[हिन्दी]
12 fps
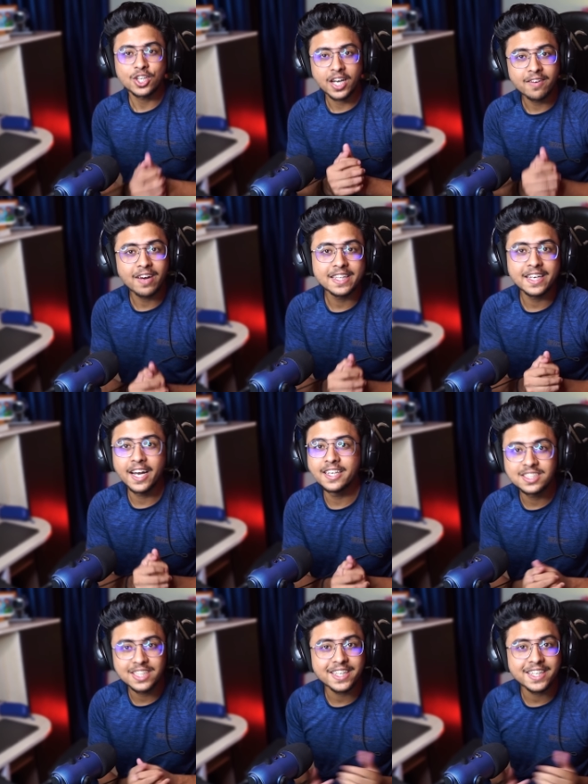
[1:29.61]
तो करवा देना
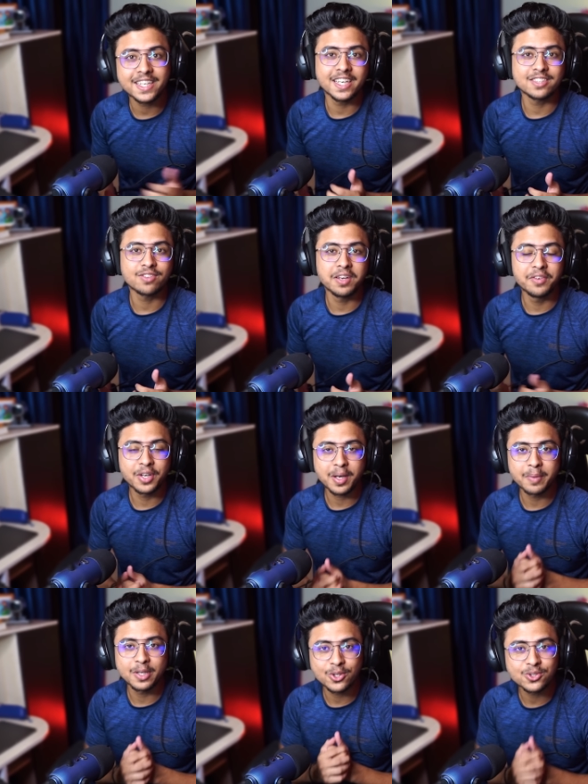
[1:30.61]
एंड शेयर कर देना इस वाली वीडियो
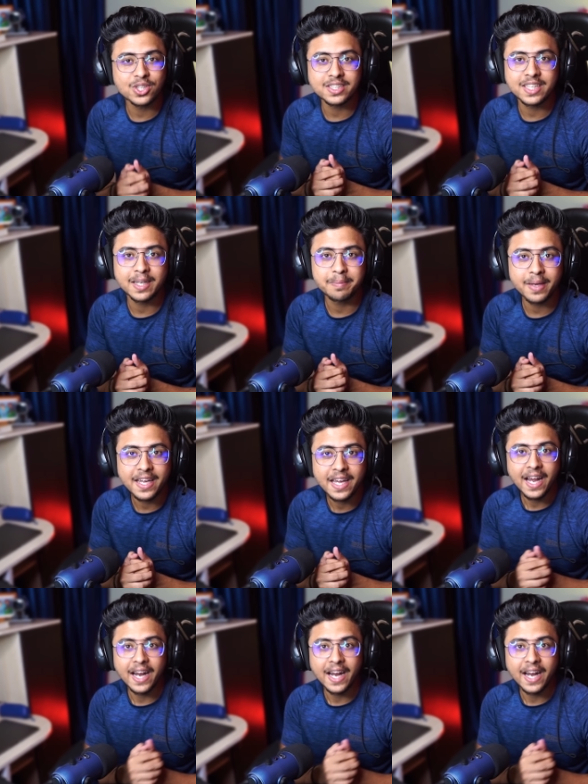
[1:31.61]
को अपने दोस्तों के साथ में